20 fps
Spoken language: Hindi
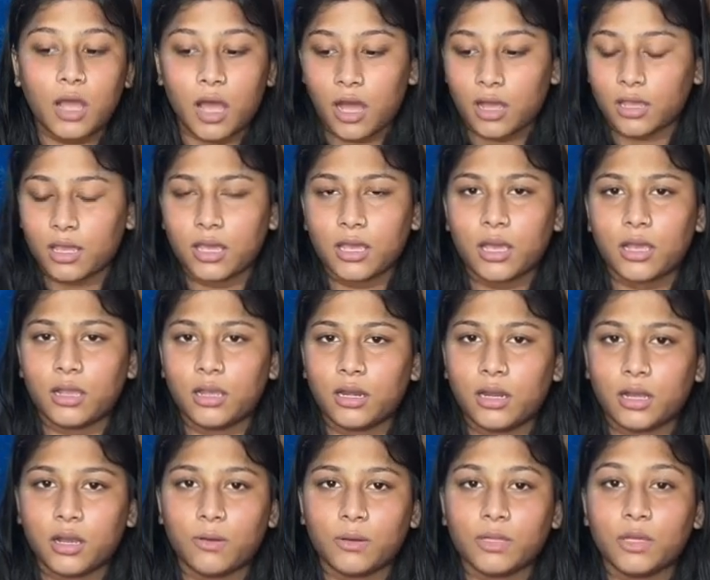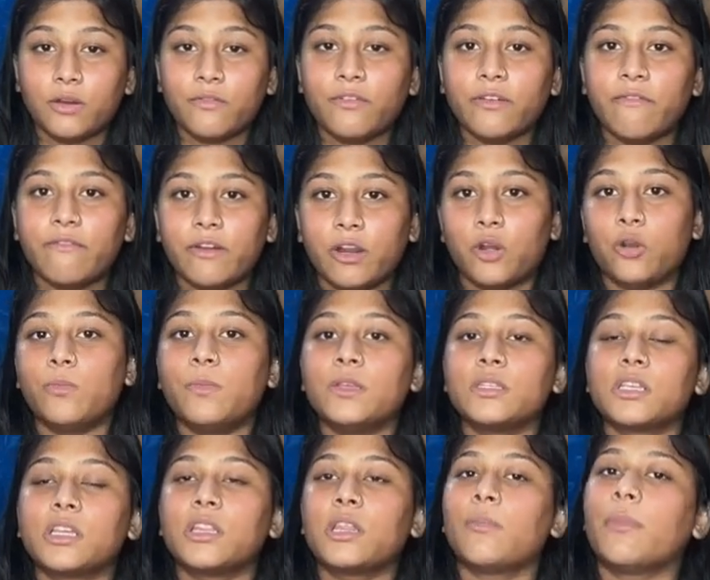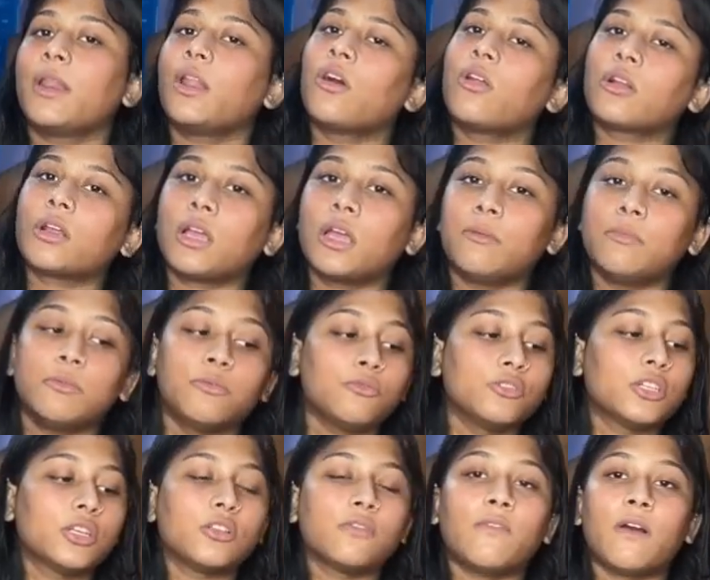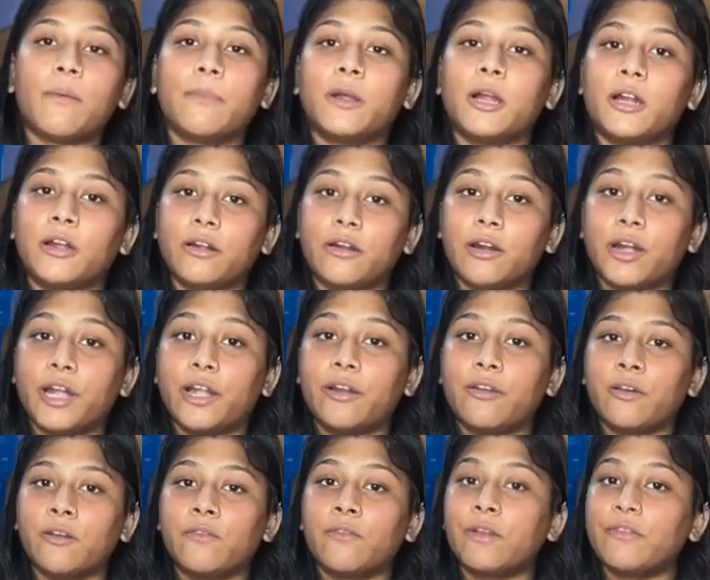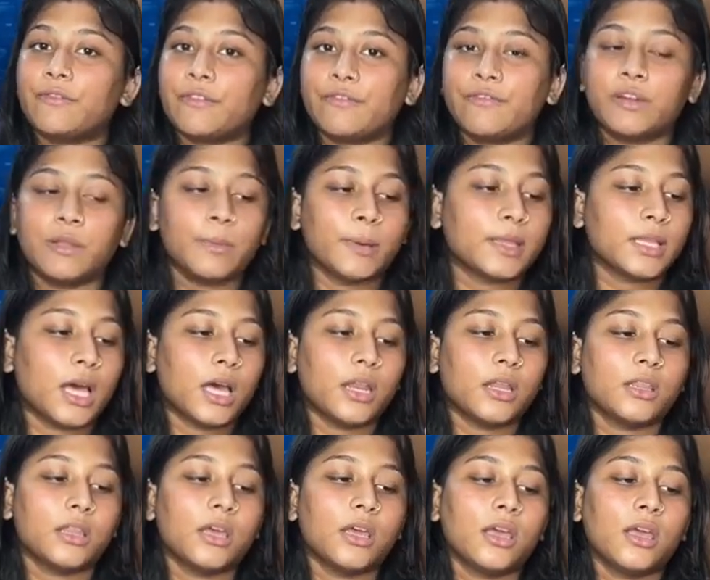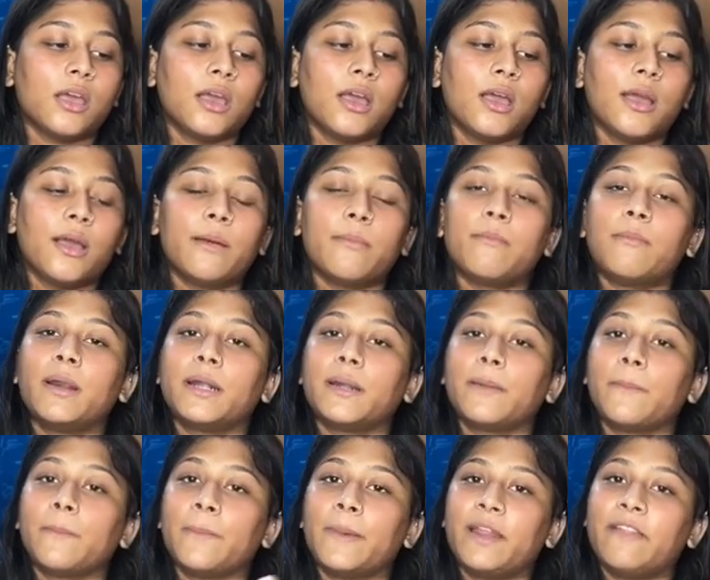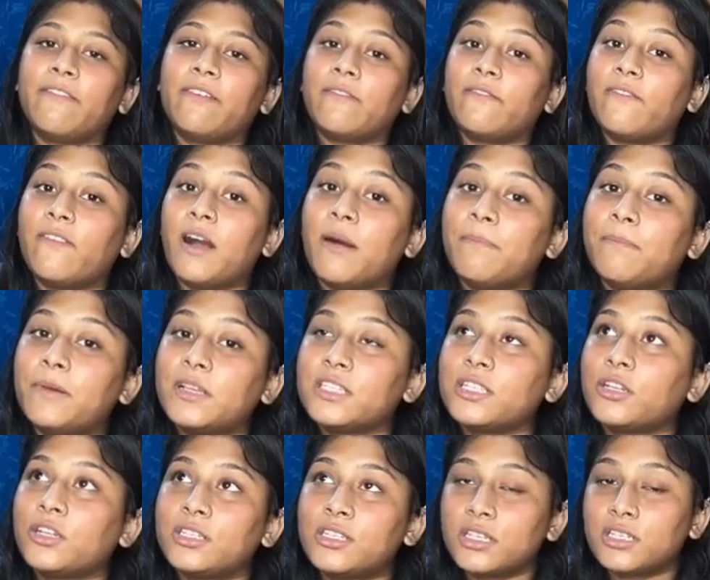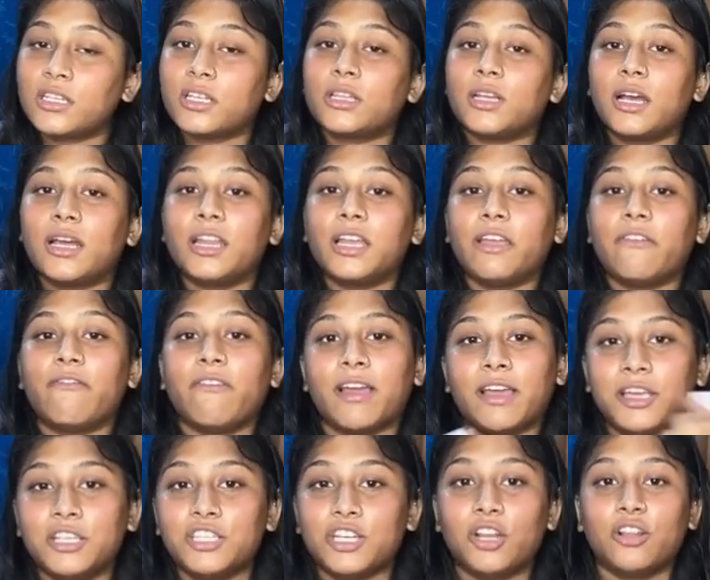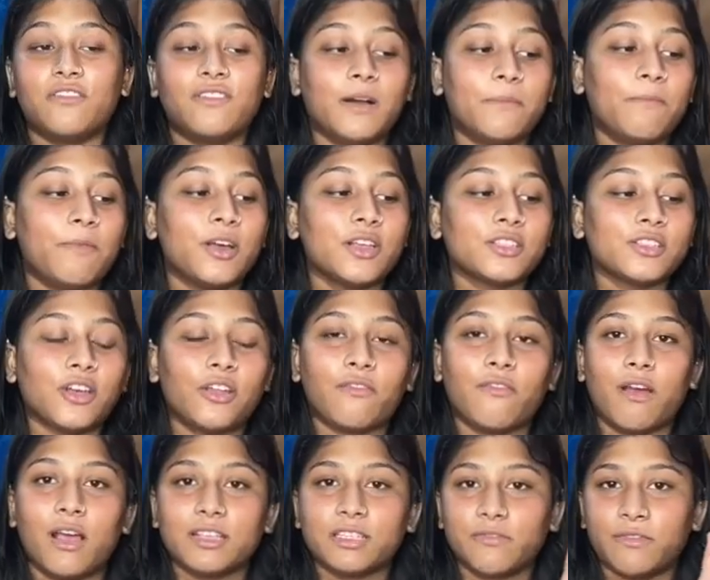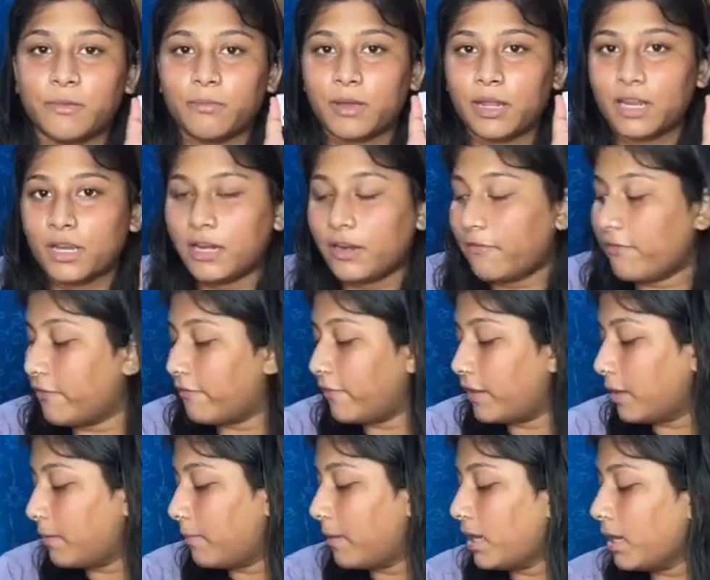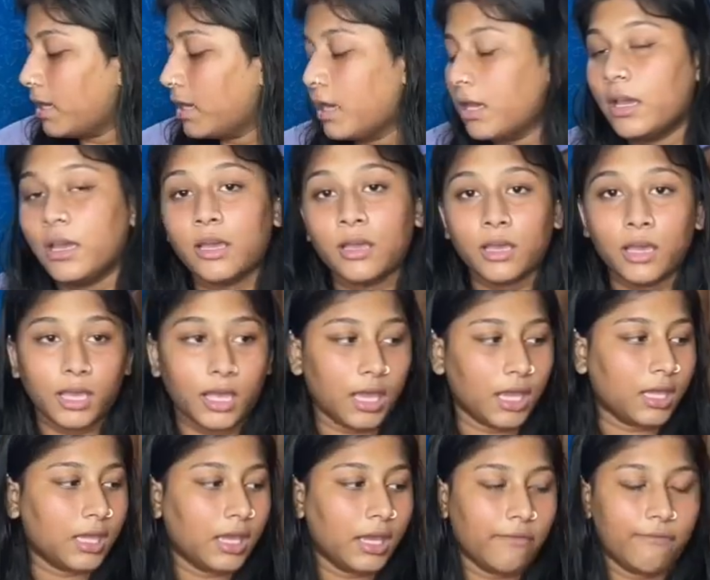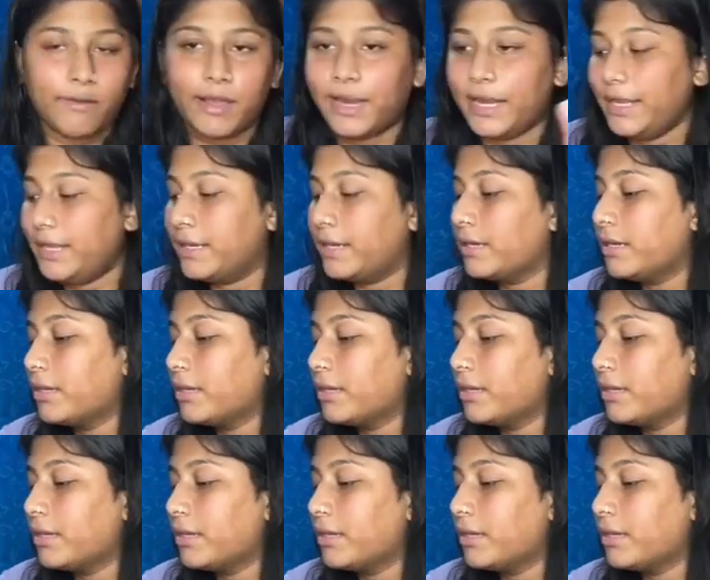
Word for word: आगे आगे लगा हुआ था और फिफ्टी रुपीज़ की थी मैंने और कहीं भी पूछा तो वहाँ पे हंड्रेड वन फिफ्टी बता रहे थे बट मैंने फिर वापस इनसे ज़िद करी कि वहीं चलो वापस और वहाँ से फिर मैंने इन्हें फिफ्टी में एक ये वाइट